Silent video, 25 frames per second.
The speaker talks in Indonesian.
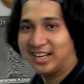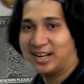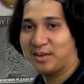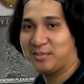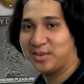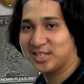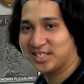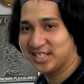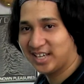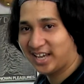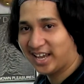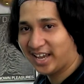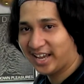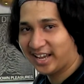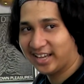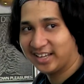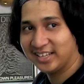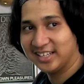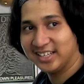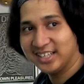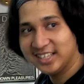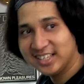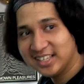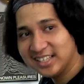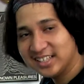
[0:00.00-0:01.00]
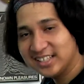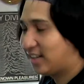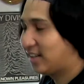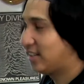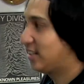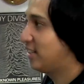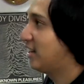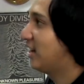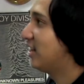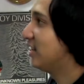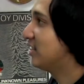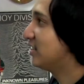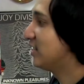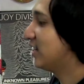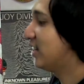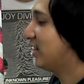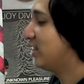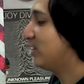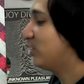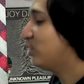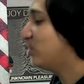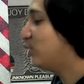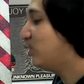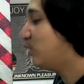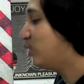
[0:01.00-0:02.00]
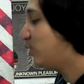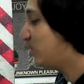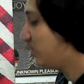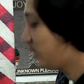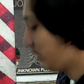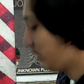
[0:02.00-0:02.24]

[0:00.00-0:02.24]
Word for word: Nama saya Edi, kerjaan saya tuh